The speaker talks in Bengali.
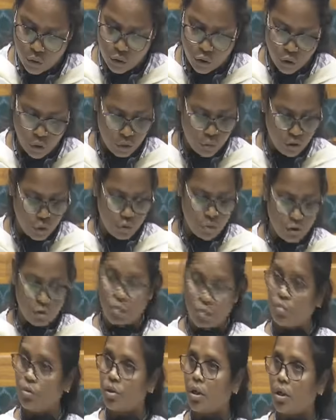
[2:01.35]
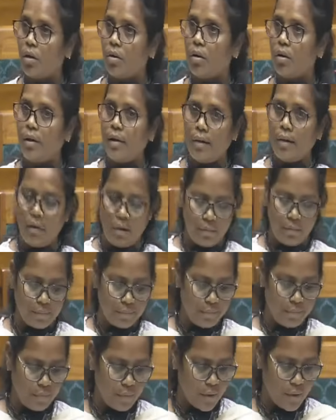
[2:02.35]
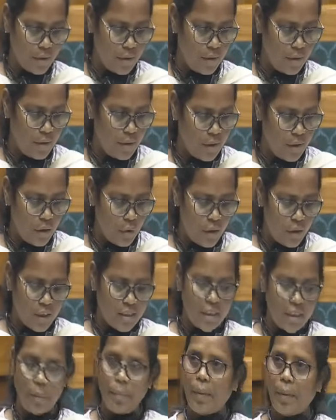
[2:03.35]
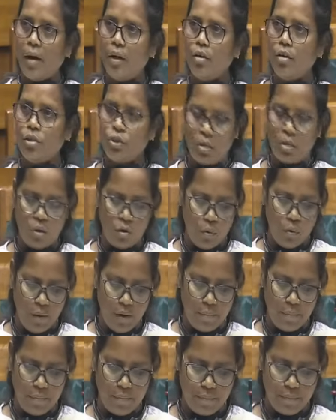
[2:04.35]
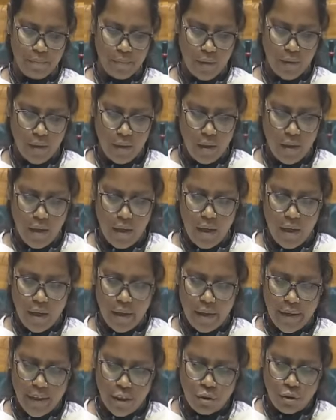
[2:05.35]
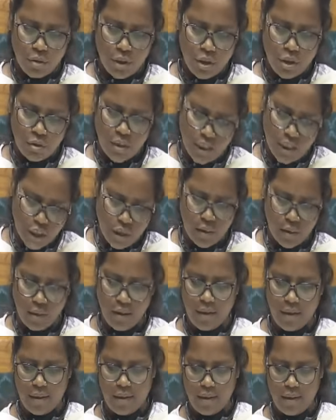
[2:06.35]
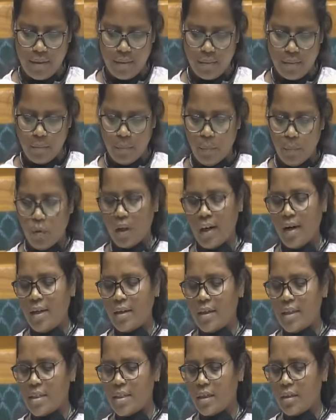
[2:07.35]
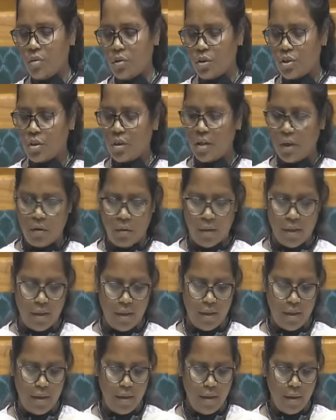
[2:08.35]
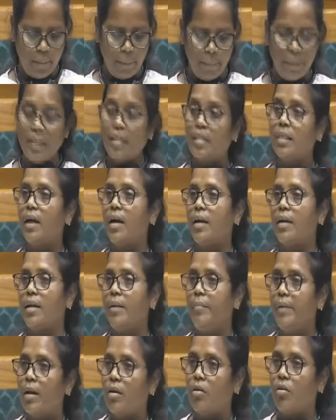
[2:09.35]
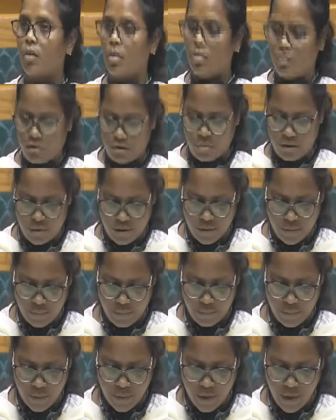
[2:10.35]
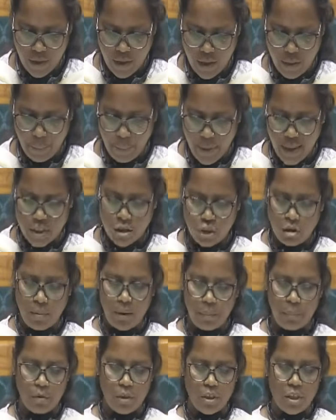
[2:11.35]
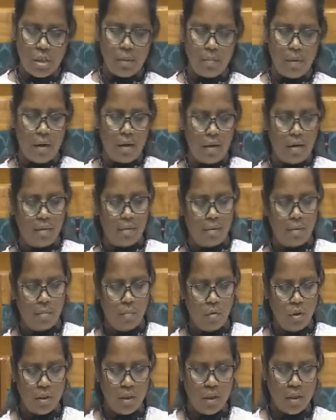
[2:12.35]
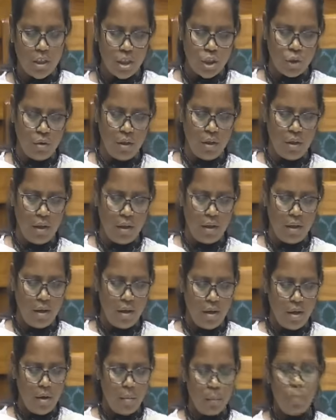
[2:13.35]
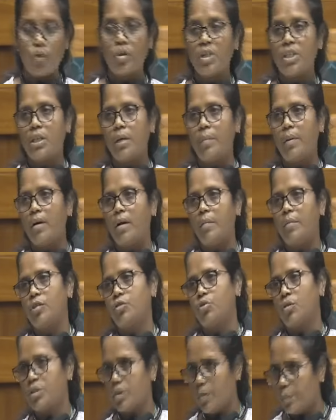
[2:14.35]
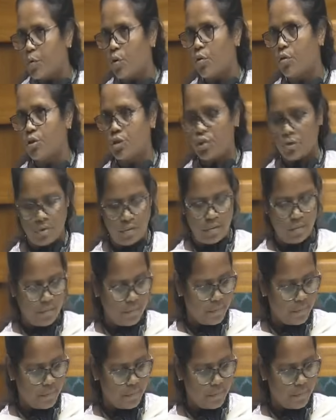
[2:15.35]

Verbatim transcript: জন্য যথেষ্ট শৌচালয় নেই রয়েছে পানীয় জলের অভাব কিছু কিছু স্টেশনকে মডেল স্টেশন ঘোষণা করে মিথ্যা গিমিক করা হচ্ছে বাস্তবে পরিষেবা বলতে কিছুই নেই পরিষেবা নামে চলছে প্রকৌশল